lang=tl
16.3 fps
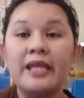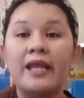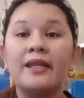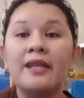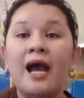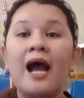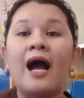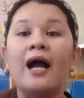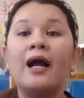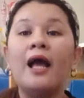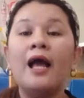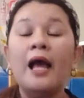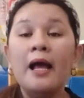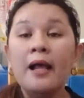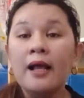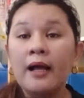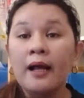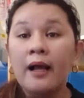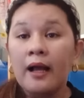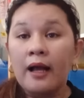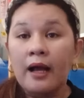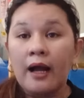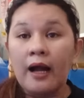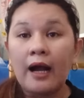din ang
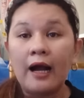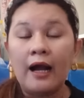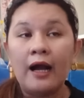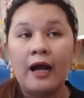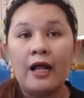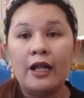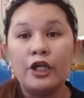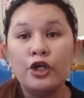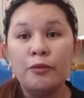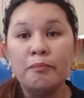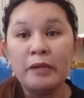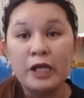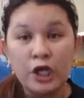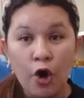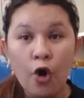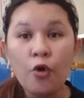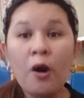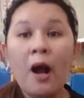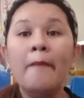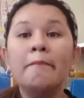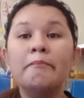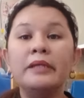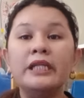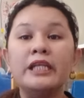uh, below
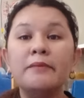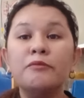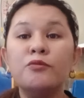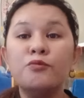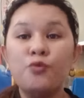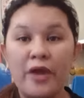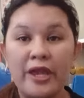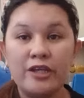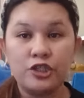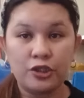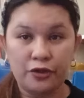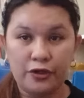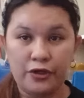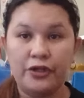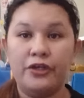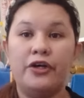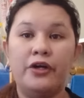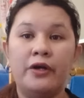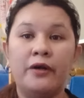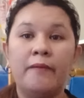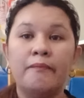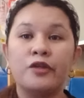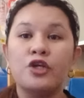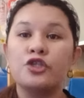minimum wage earner.
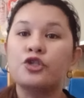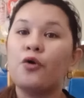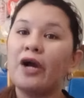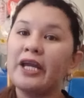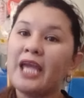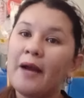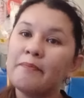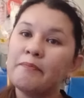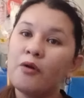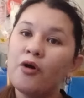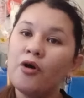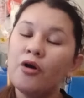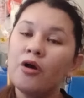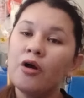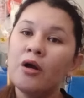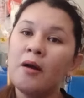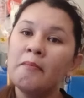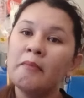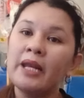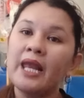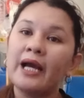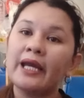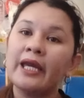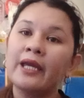So kaya po,
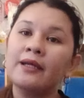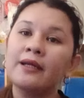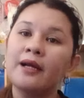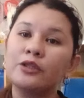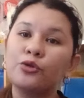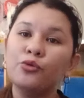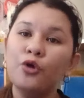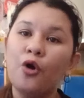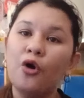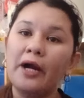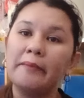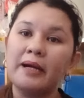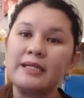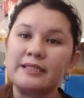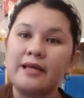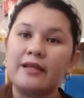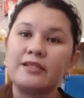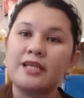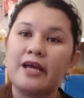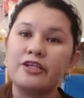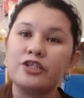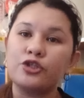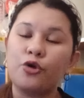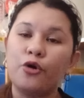malaking ah, tulong ang mga
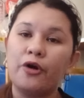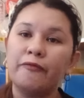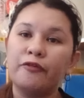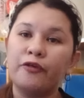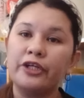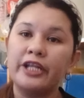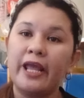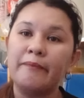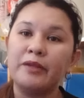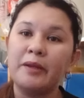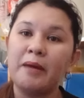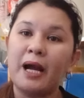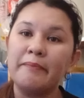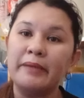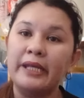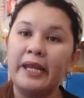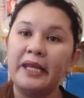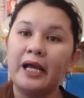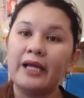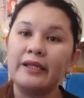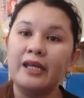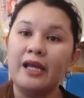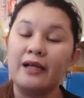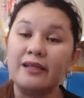sari-sari store for them na makabili ng
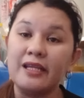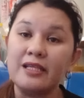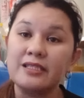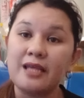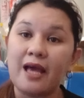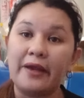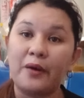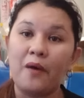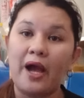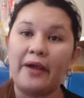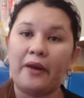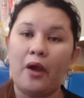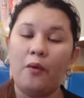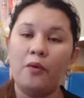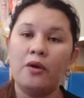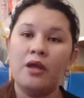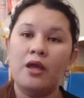kanilang needs araw-araw.